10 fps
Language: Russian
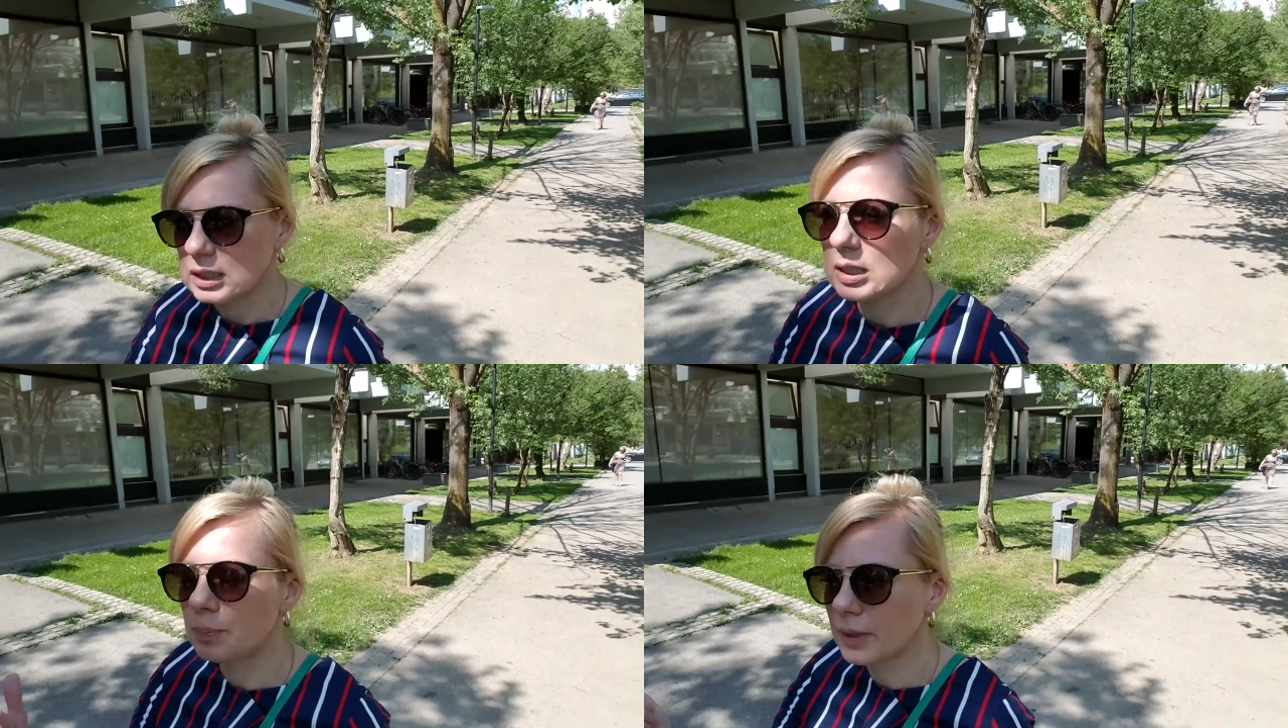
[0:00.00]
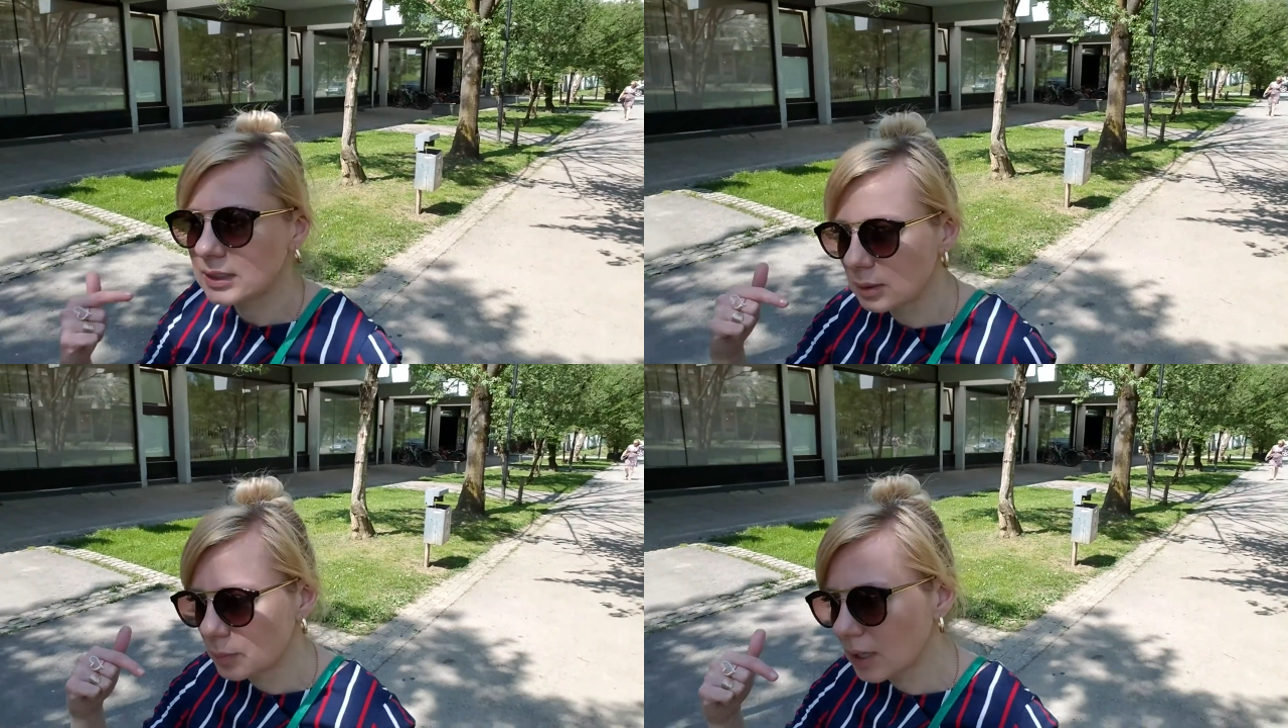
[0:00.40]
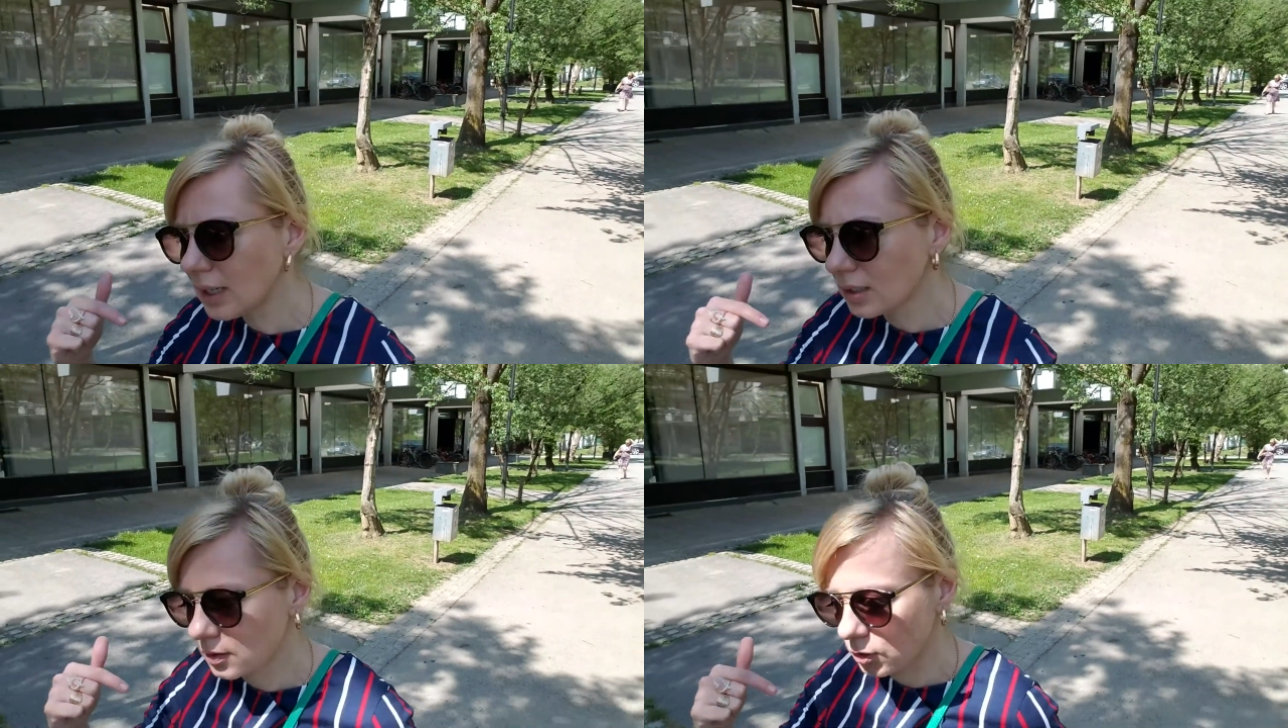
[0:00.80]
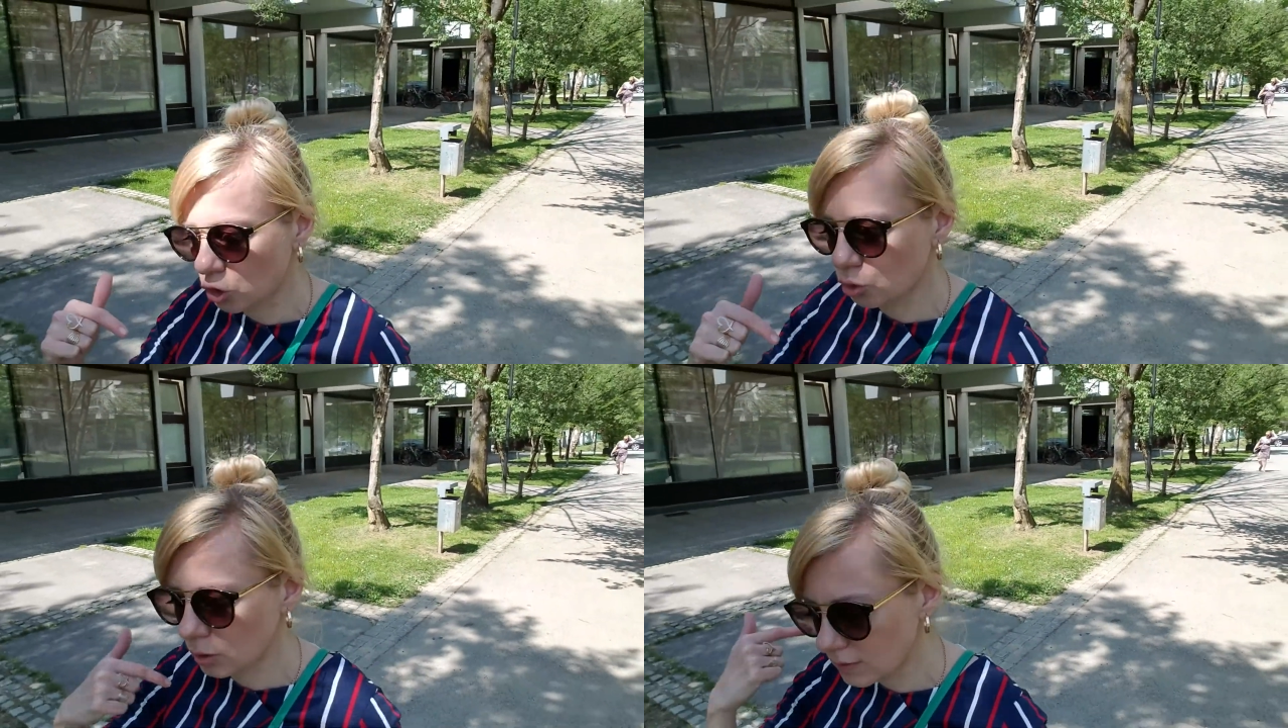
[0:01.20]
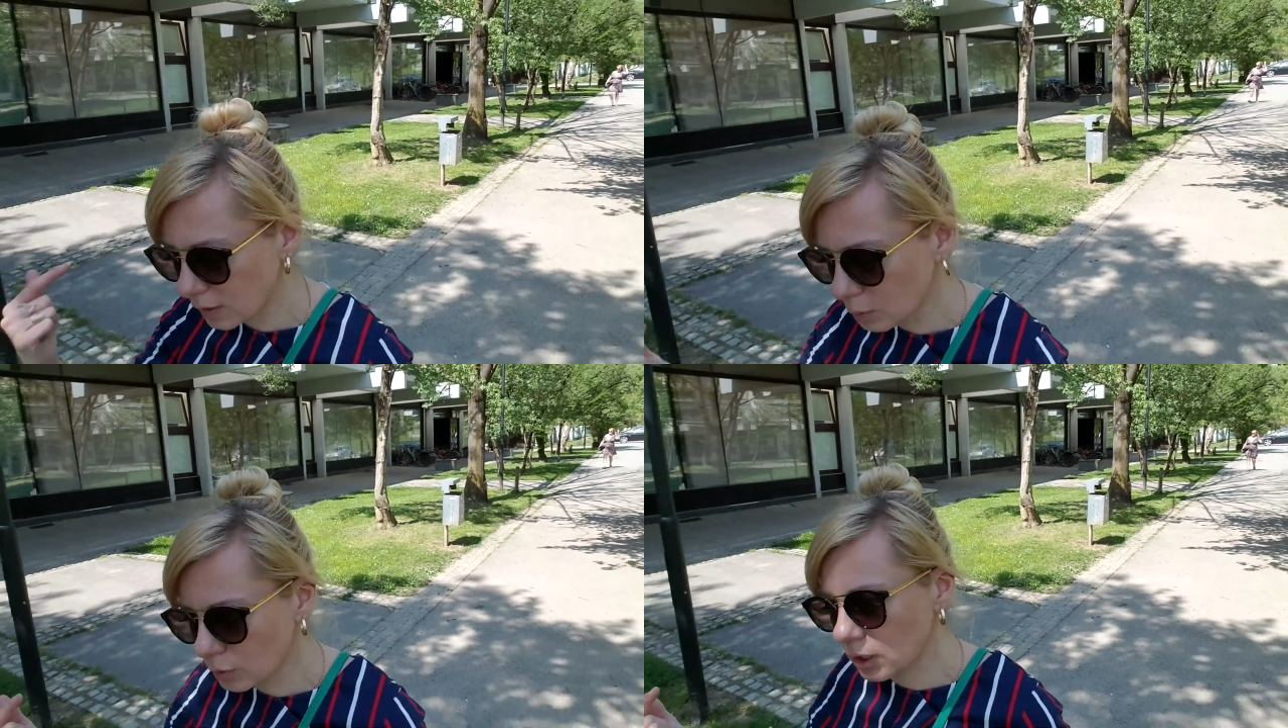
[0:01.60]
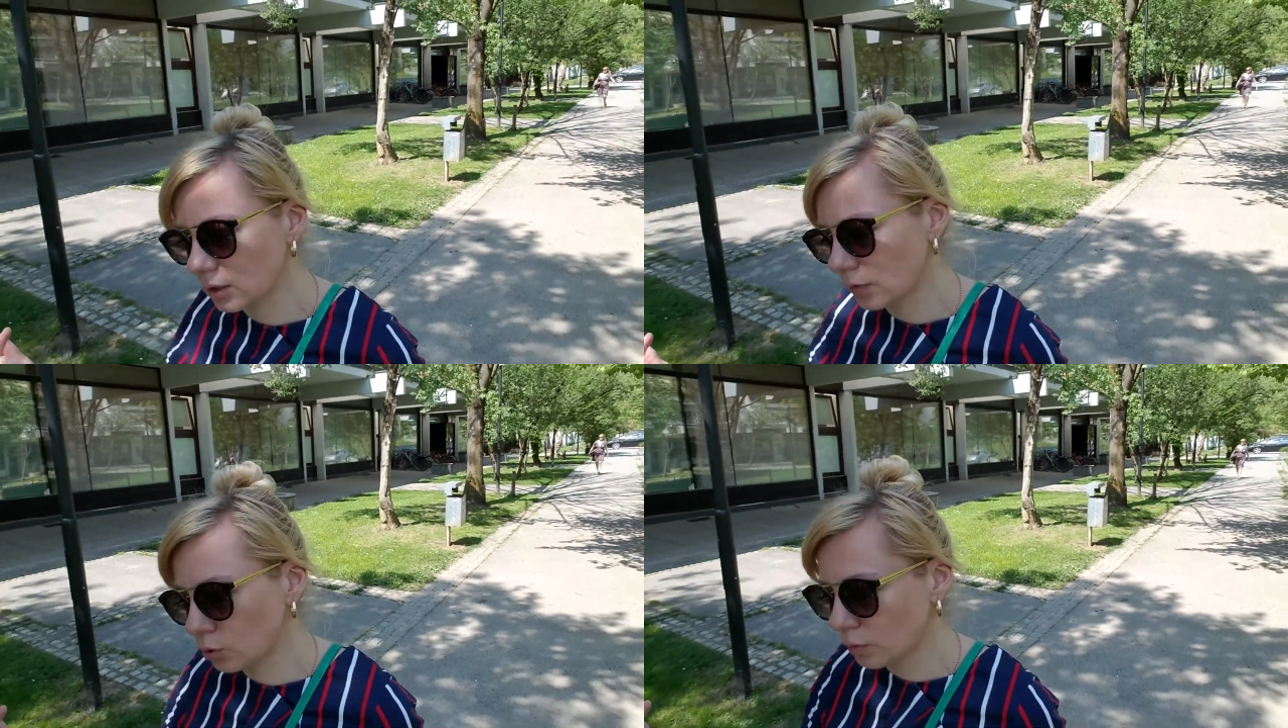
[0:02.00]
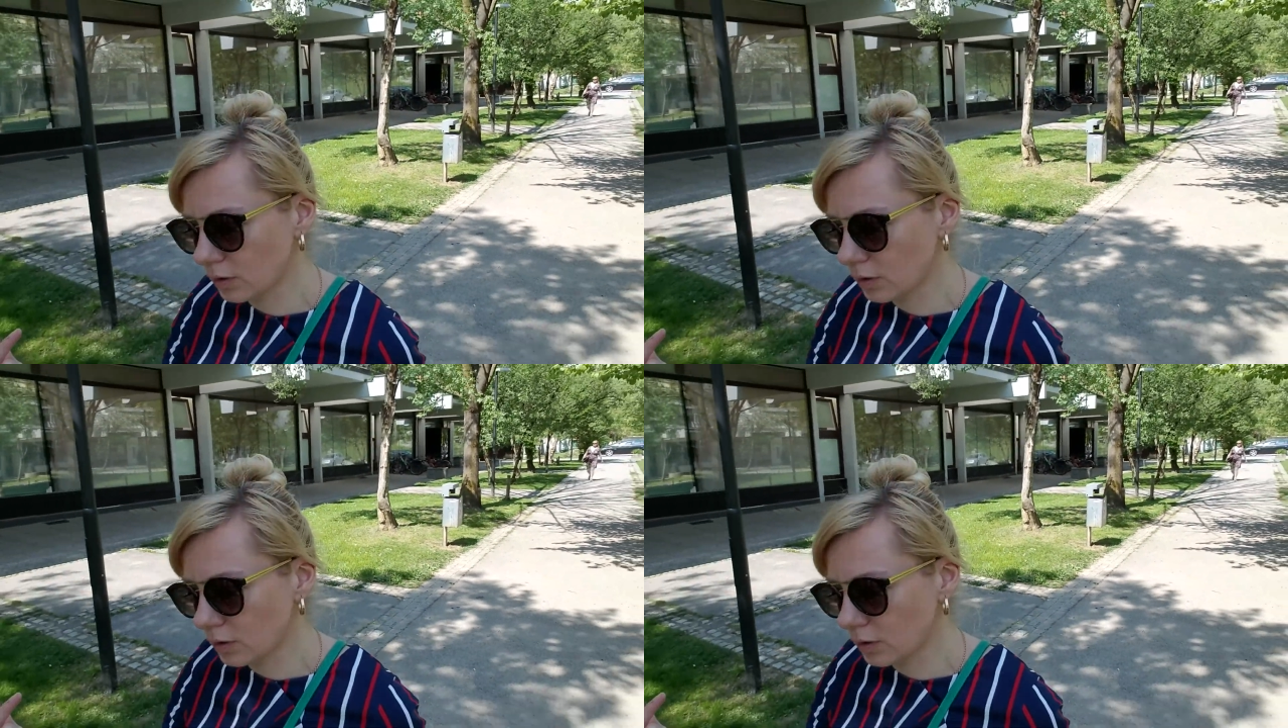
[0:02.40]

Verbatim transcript: и понимать, что на самом деле это все